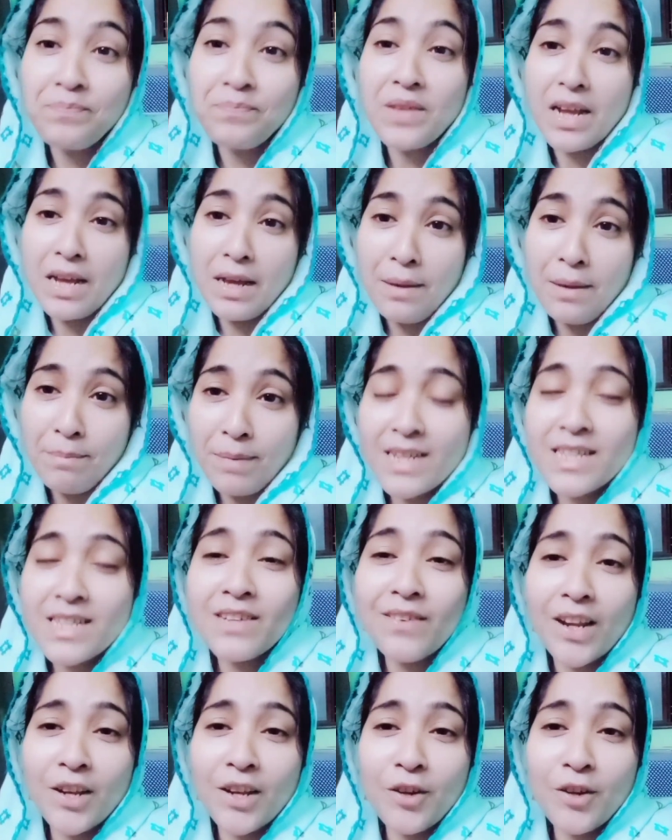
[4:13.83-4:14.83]
पैसे वाले
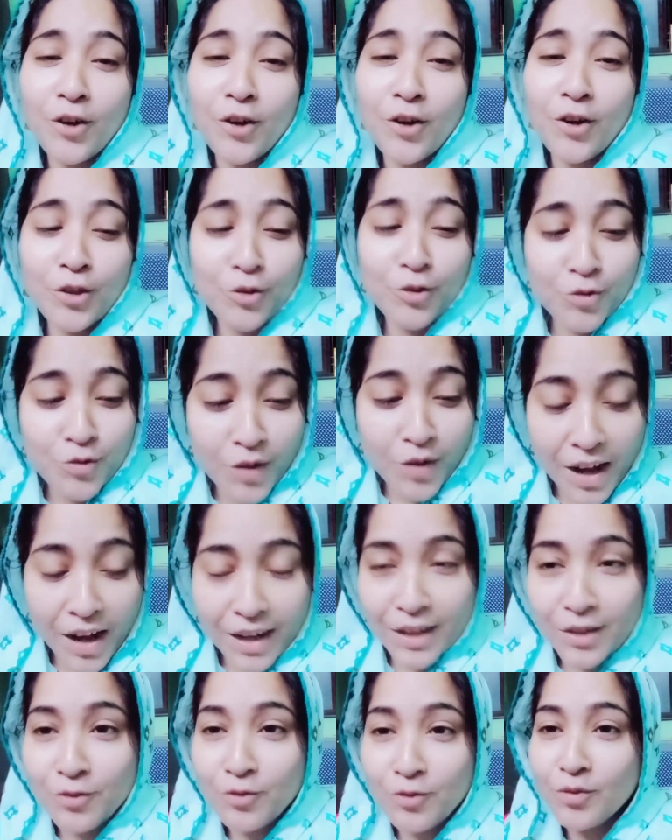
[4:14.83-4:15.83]
औरत तो सुहागन
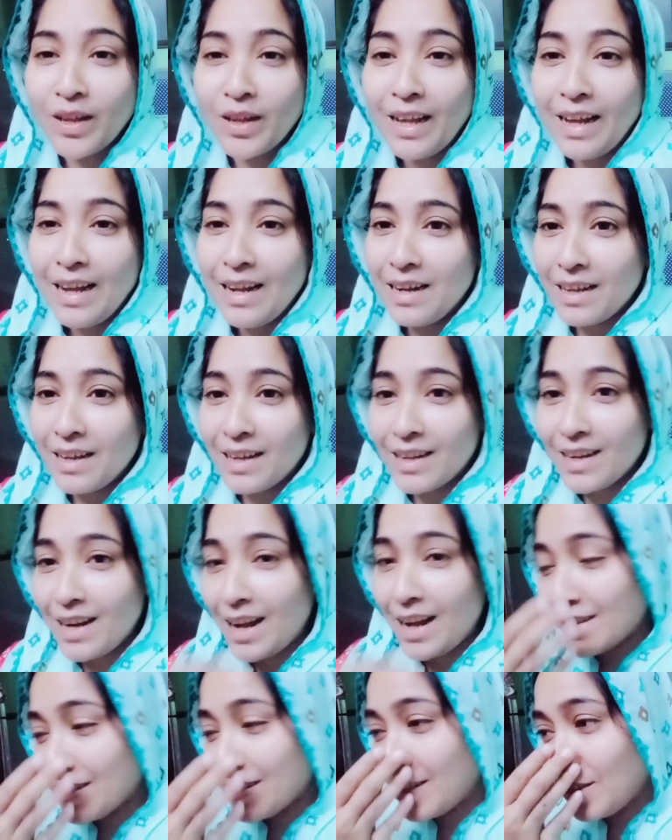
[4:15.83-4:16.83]
हूँ लेकिन आज
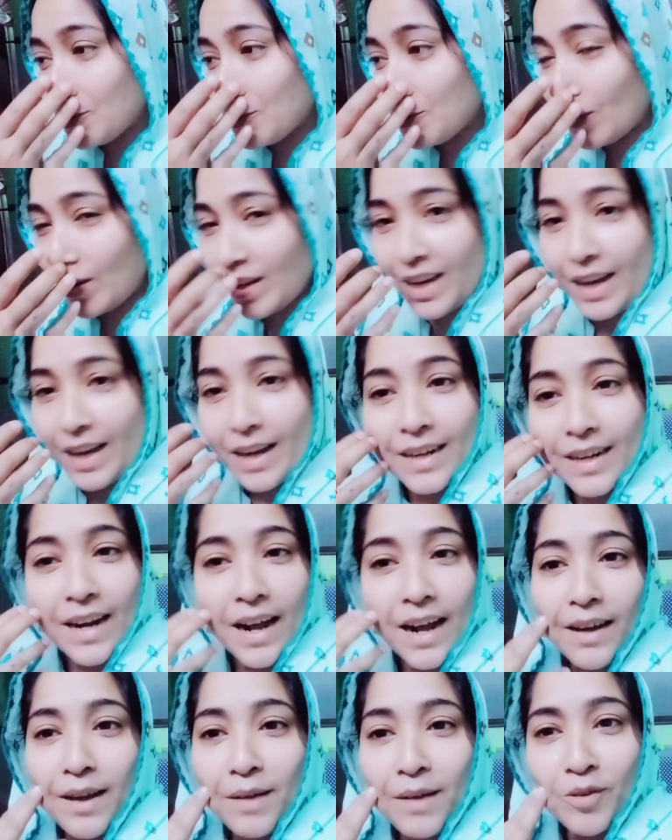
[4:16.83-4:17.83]
तक सोने का एक नाक का
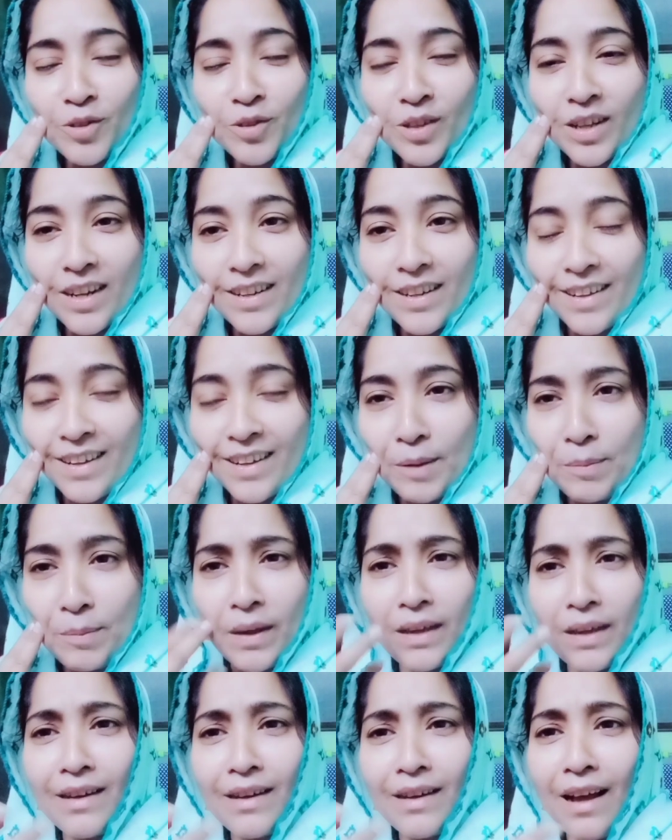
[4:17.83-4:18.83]
मैं खुद के लिए नहीं ले
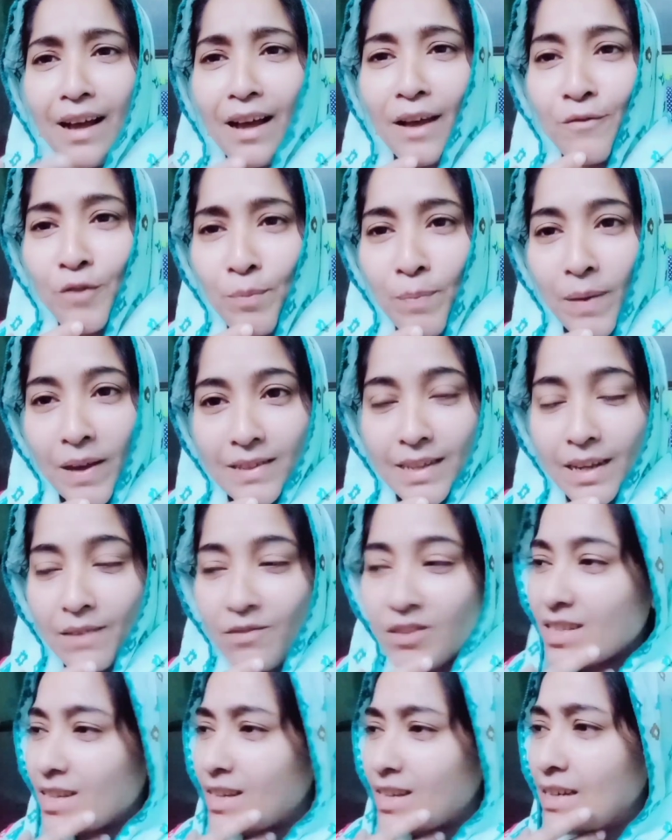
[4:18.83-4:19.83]
पाई का है वो पैसा
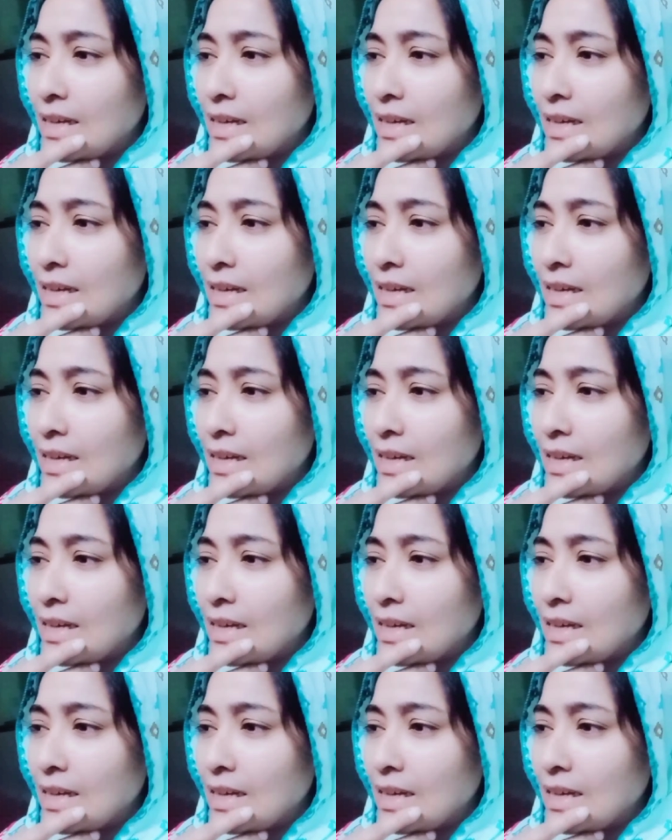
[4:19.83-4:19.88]
वैसे